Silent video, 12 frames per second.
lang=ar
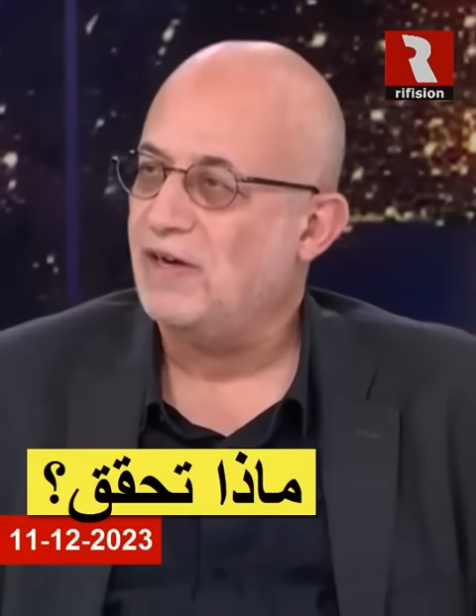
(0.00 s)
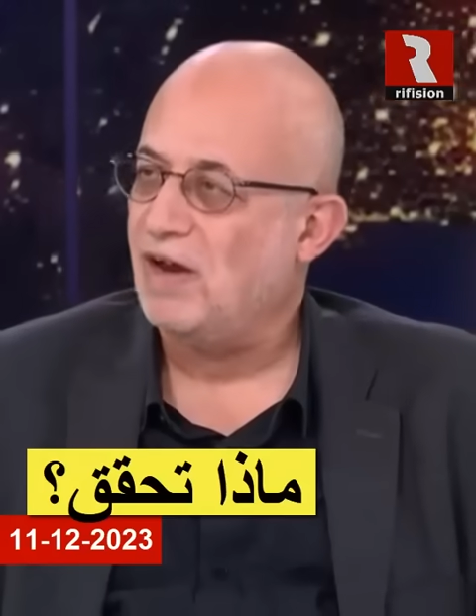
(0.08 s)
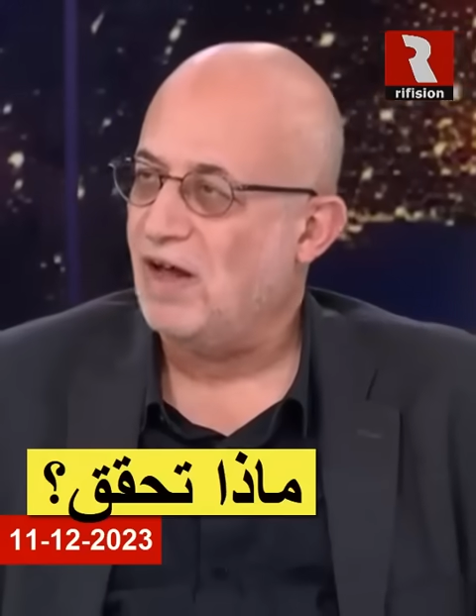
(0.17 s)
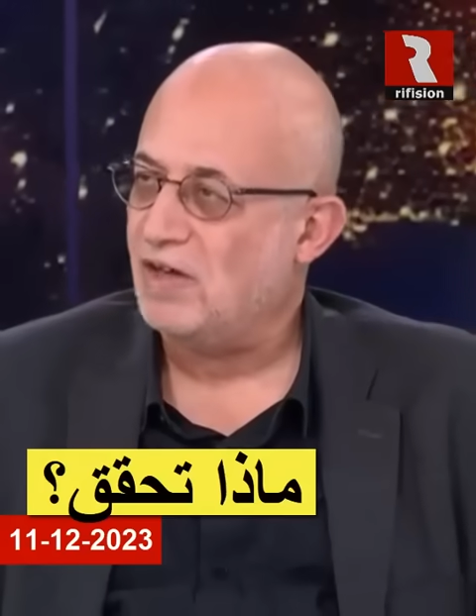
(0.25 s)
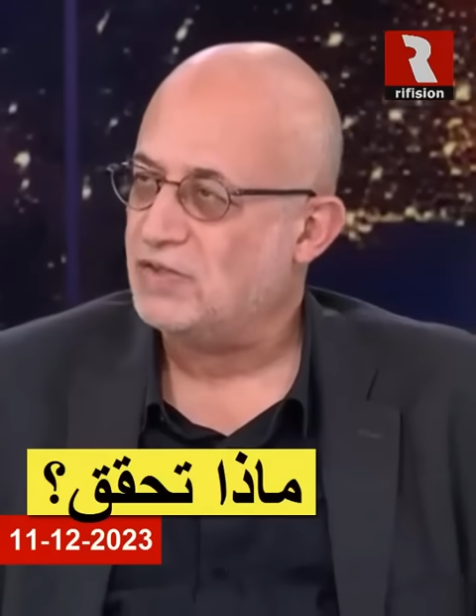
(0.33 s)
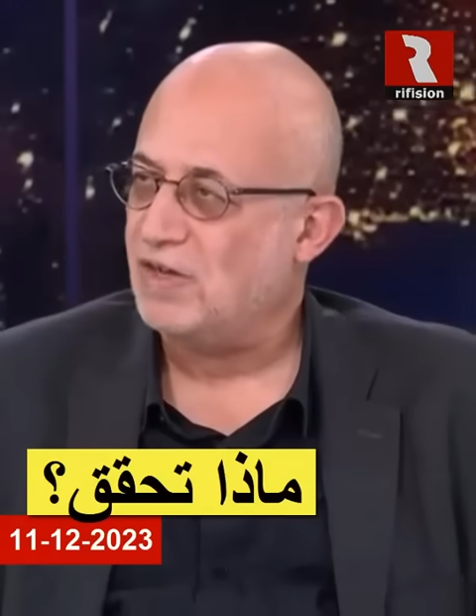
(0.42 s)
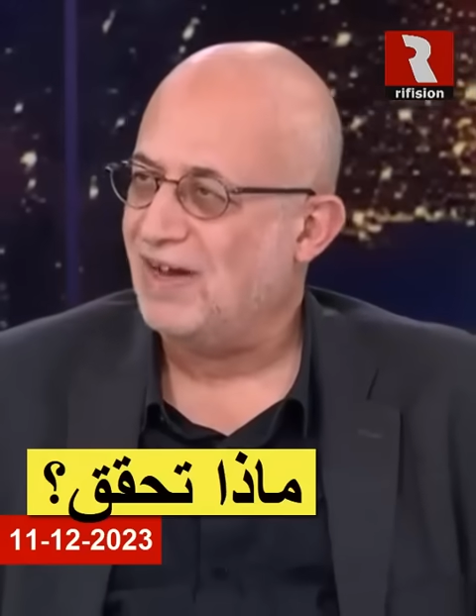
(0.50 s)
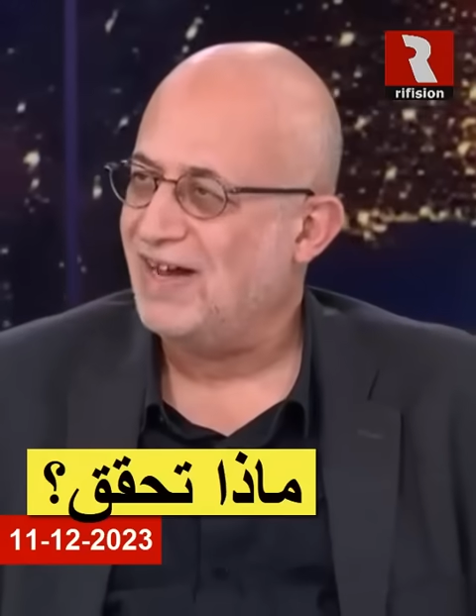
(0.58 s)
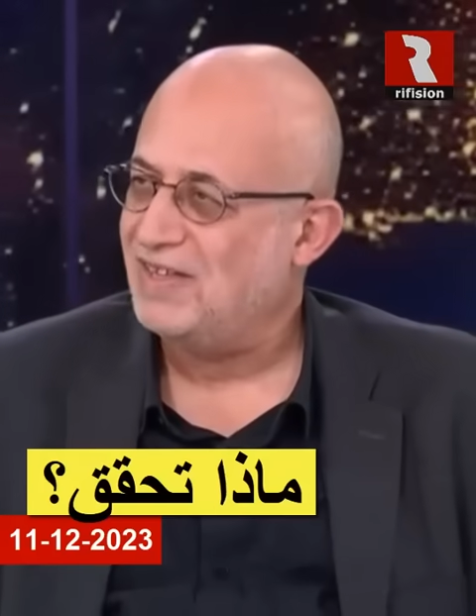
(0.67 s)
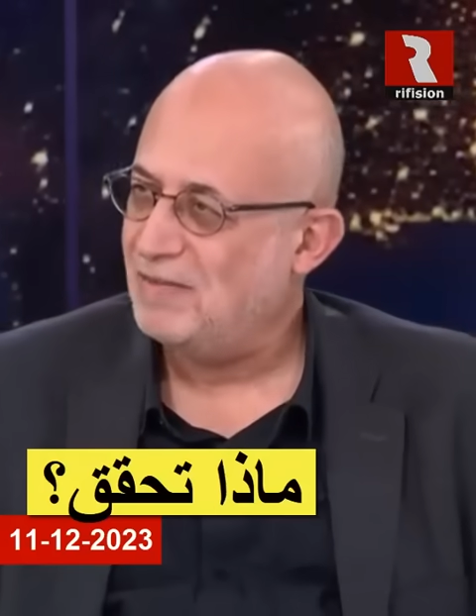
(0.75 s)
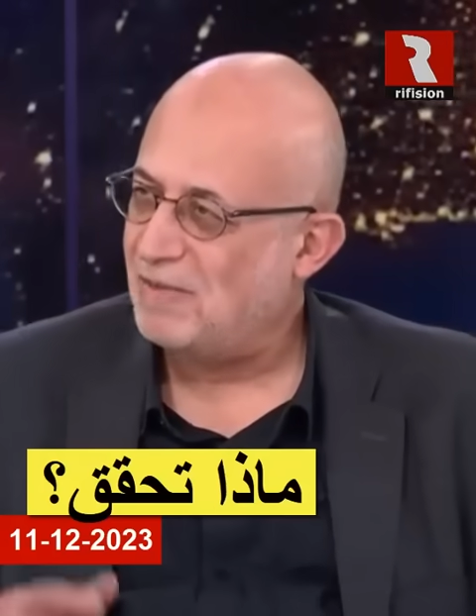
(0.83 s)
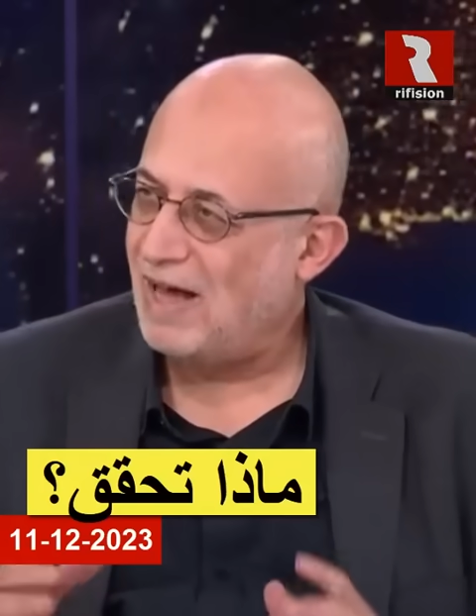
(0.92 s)
للأقصى
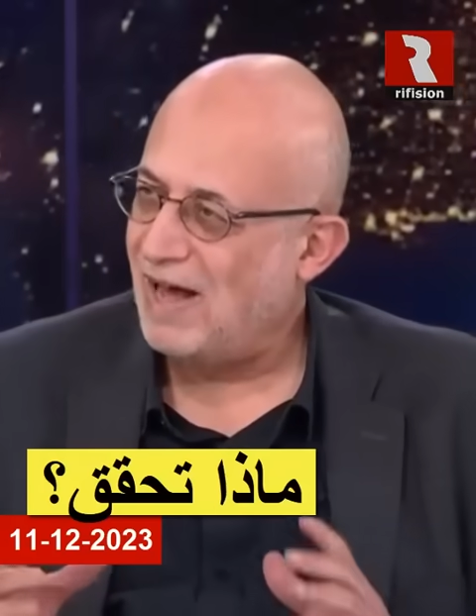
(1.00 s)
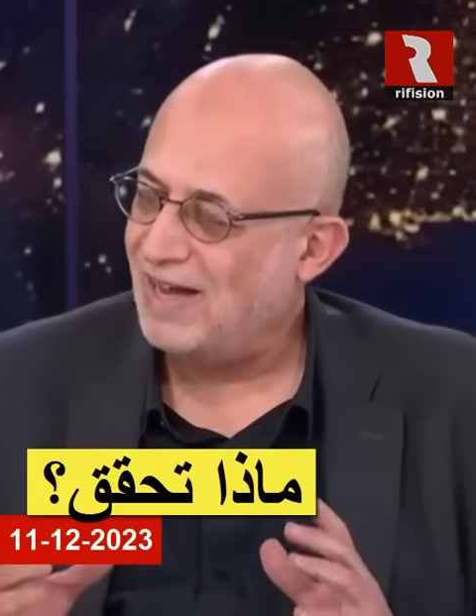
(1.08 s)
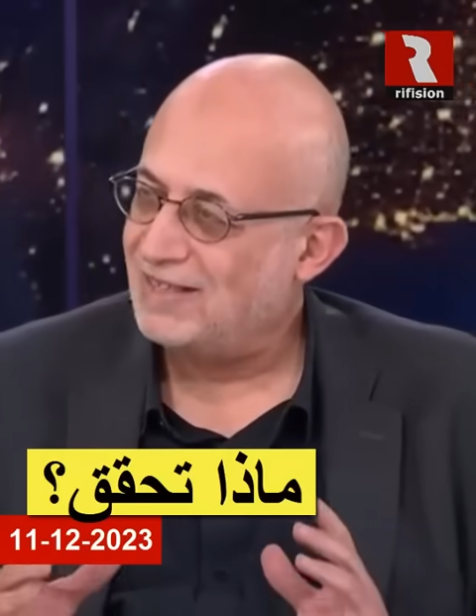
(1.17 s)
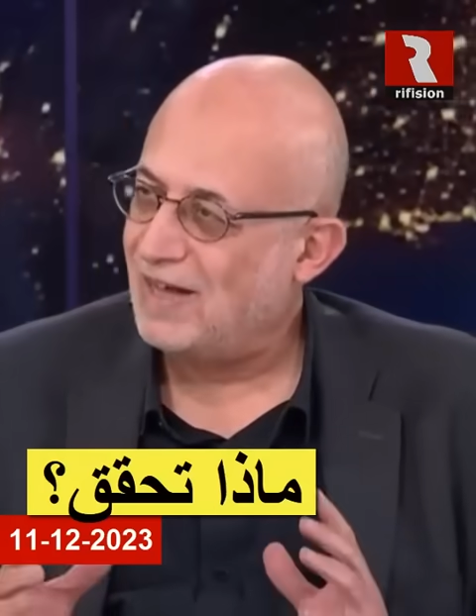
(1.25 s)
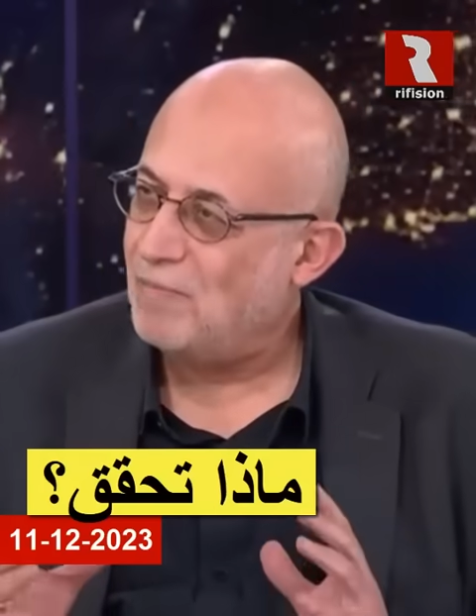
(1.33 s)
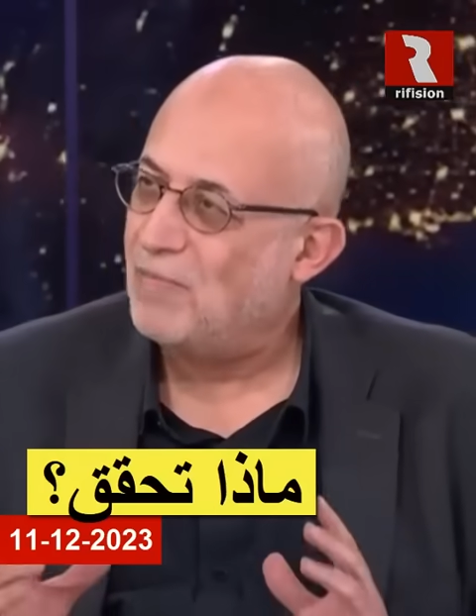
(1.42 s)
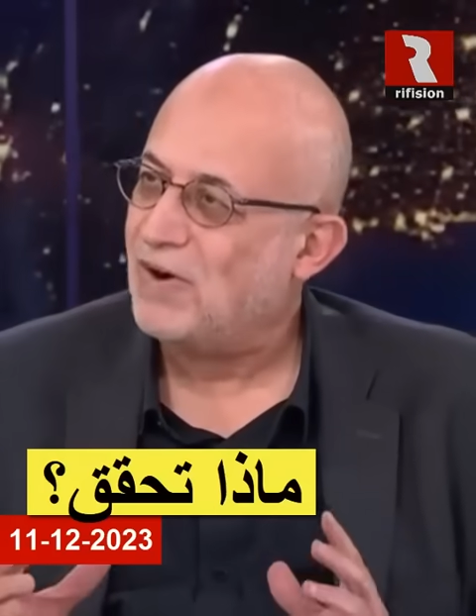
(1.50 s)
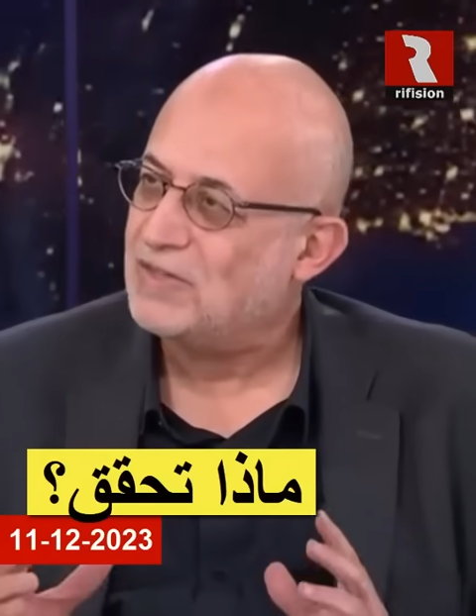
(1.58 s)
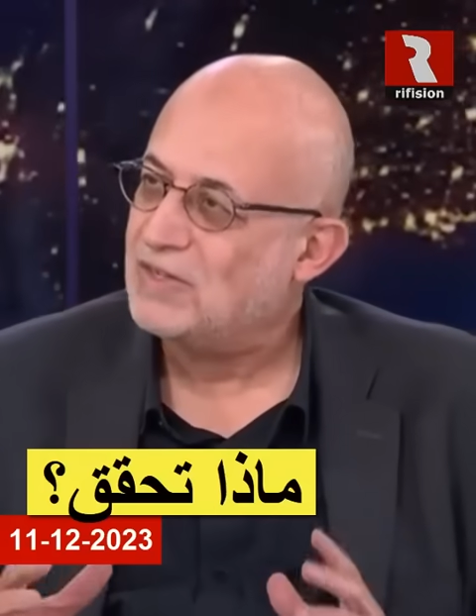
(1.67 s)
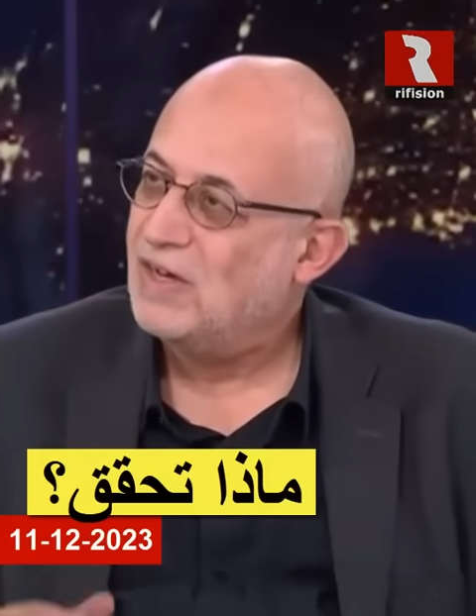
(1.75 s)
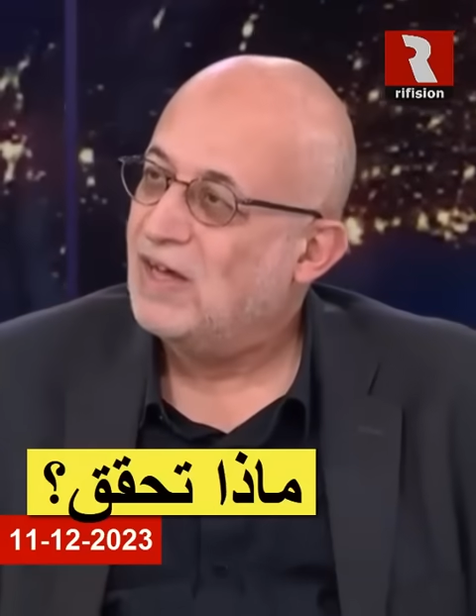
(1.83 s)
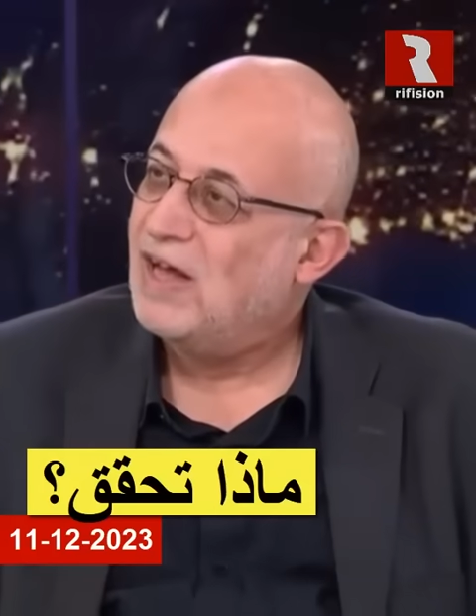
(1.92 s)
هذه أحد أبرز